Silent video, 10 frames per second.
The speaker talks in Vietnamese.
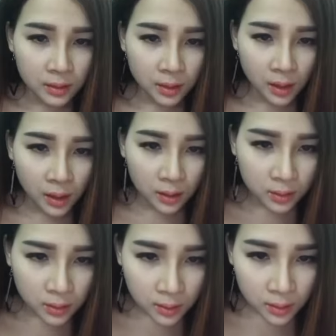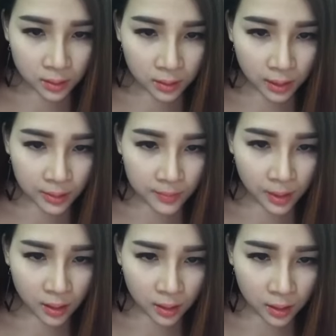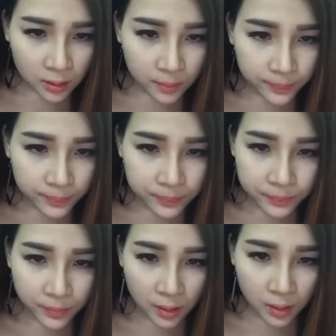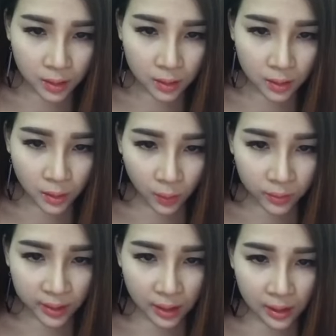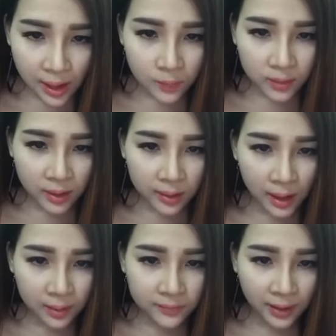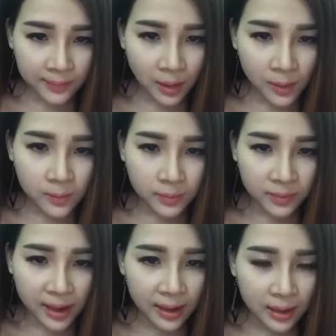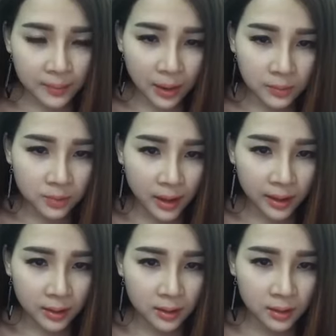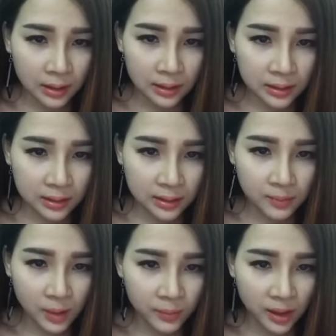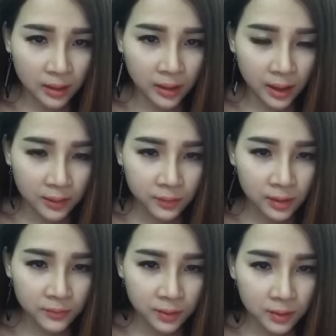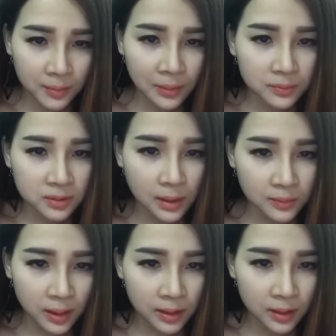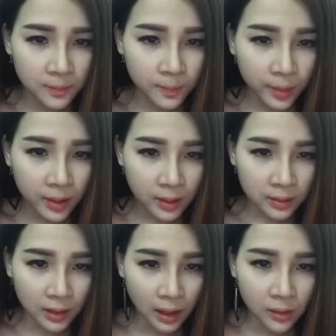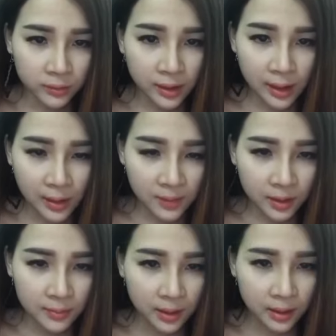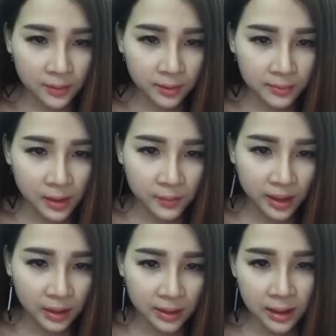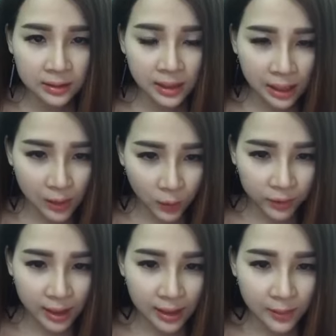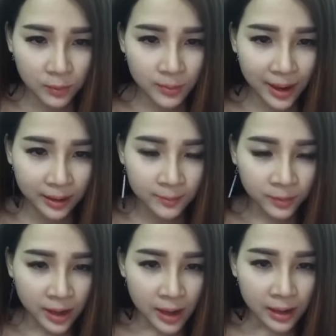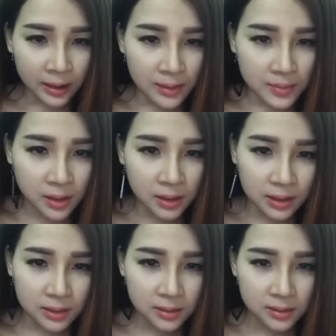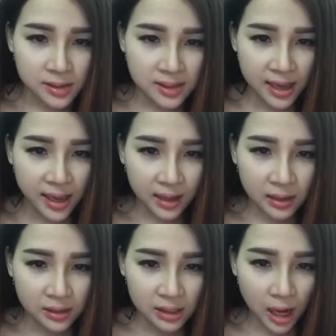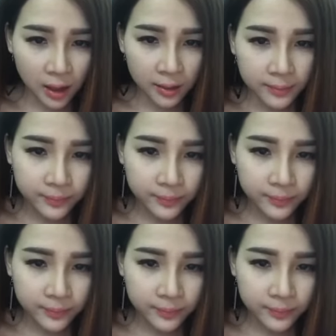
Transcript: Còn cái mà lỗ chân lông thì cần phải bong, da nó bong ra thì cái bong dần dần, không phải vừa bong xong là nó nhỏ lỗ chân lông liền, mà nó còn phải bong dần dần thì cái lỗ chân lông của bạn nó mới se khít dần.